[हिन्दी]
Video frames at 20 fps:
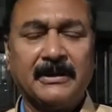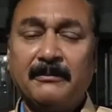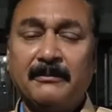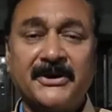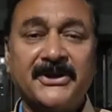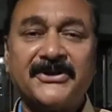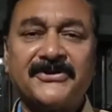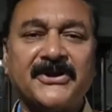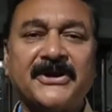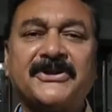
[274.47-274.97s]
पर
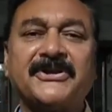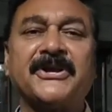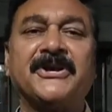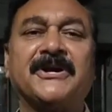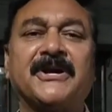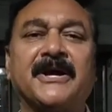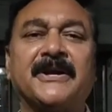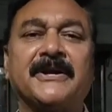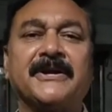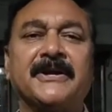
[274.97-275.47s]
ये सही
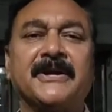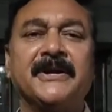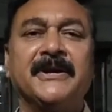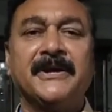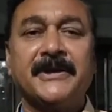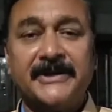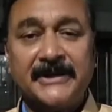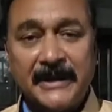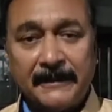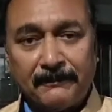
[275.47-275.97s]
तरीका नहीं है
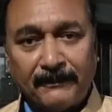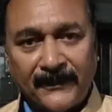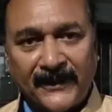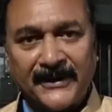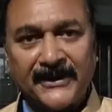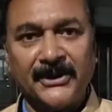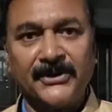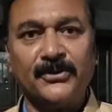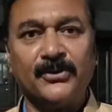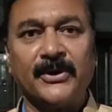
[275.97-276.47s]
ये
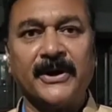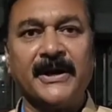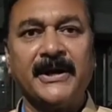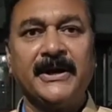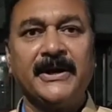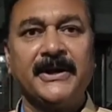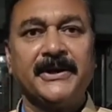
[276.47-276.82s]
फंड जो है